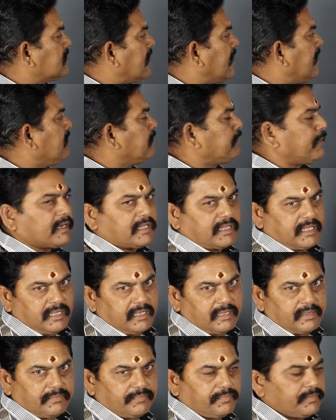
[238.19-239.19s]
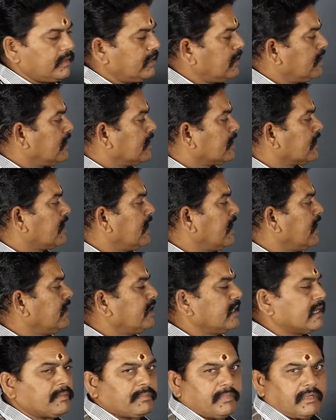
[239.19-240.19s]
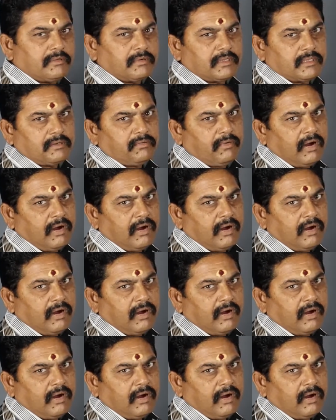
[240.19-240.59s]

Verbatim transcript: தலைப்பகுதி கேது என்பது வந்து